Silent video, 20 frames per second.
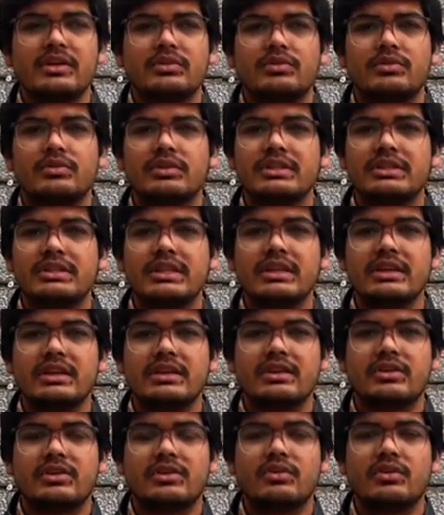तो इसी
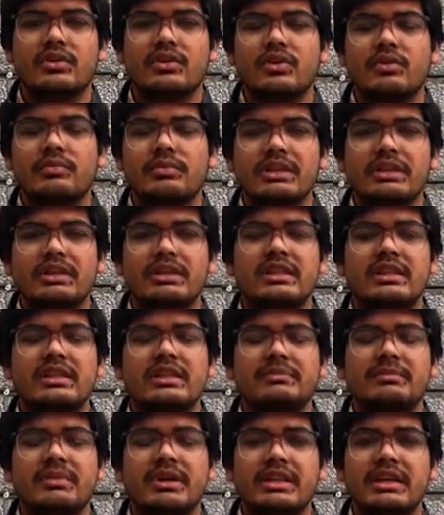को, को
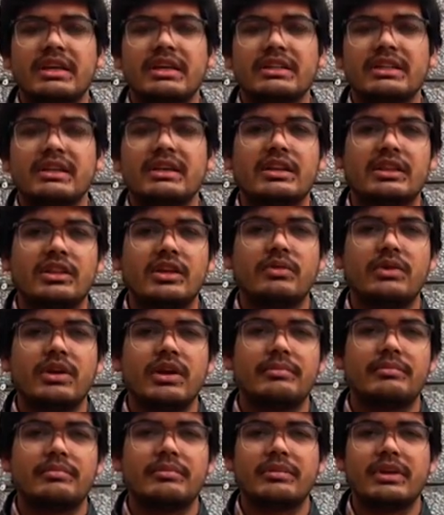मद्देनज़र रखते हुए
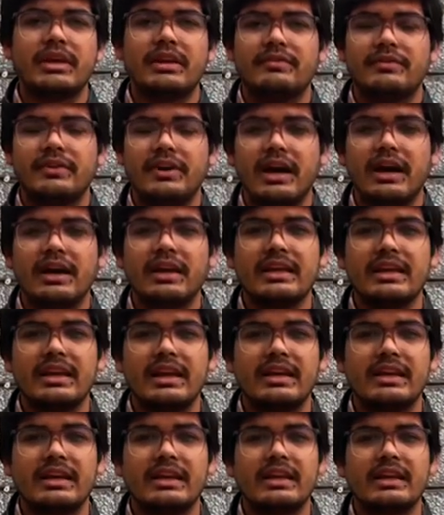हमने फ़िलहाल ये
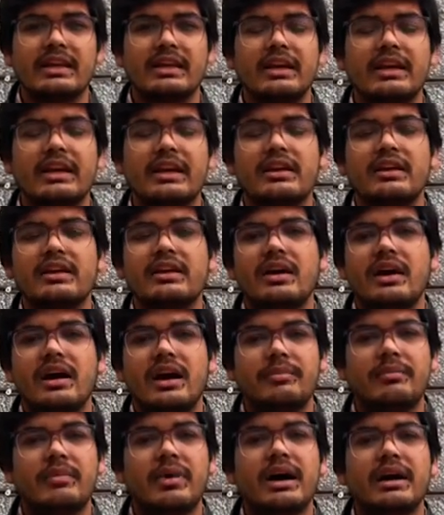लेटर लिखा है
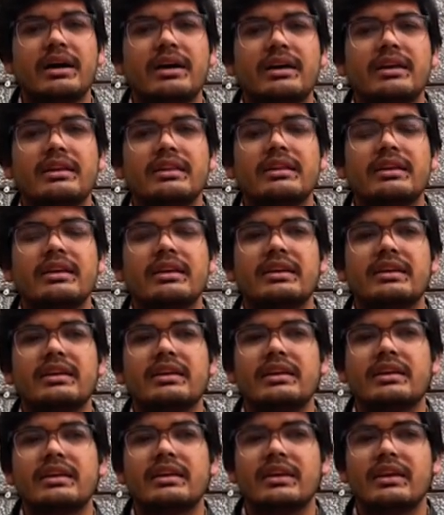हम मांग करते हैं
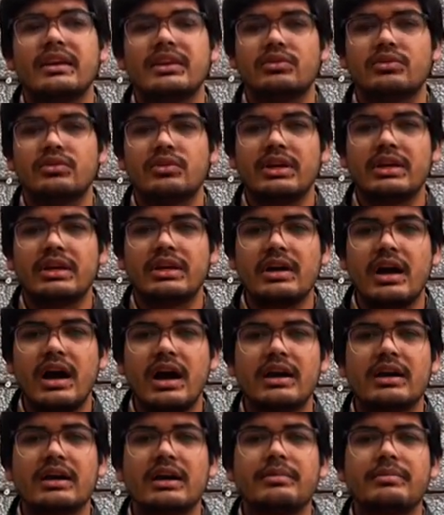कि एक तो एक
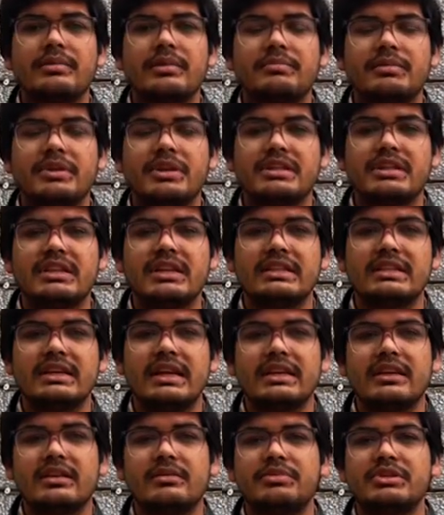आंकड़ा भी पेश किया
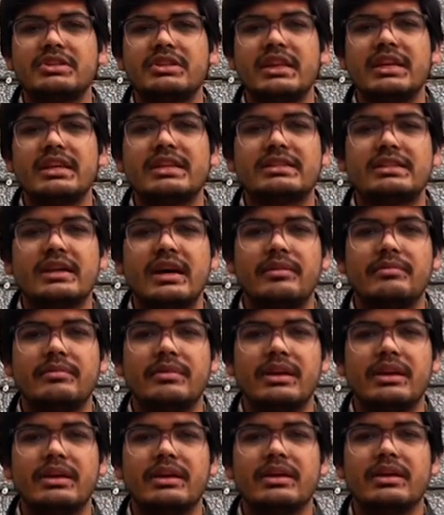जाए कि पिछले एक साल
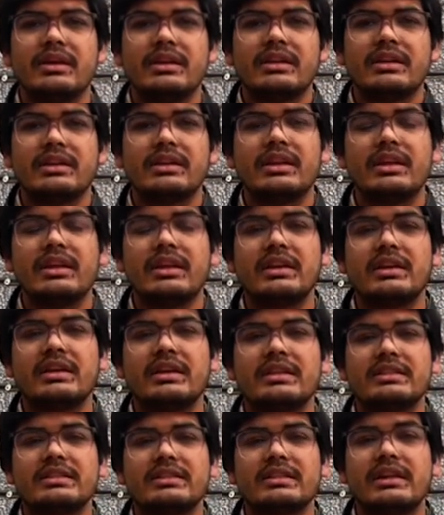में कितने
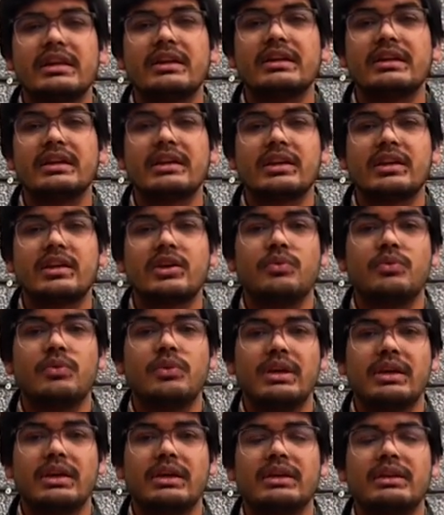केसेस हार्ट अटैक के
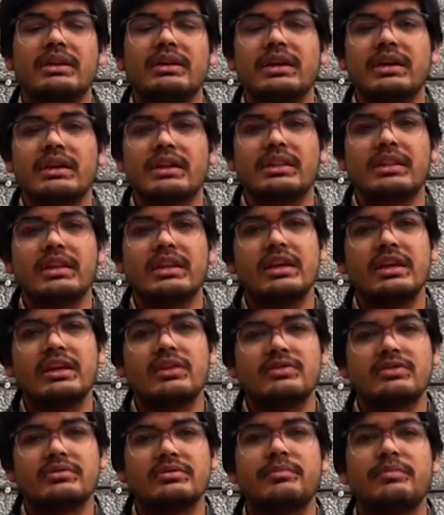हुए हैं या कितने
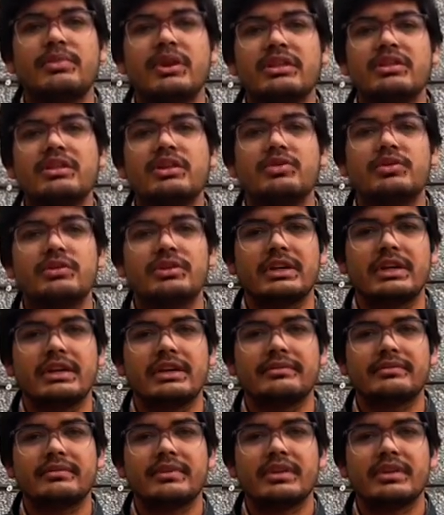उसमें वृद्धि हुई है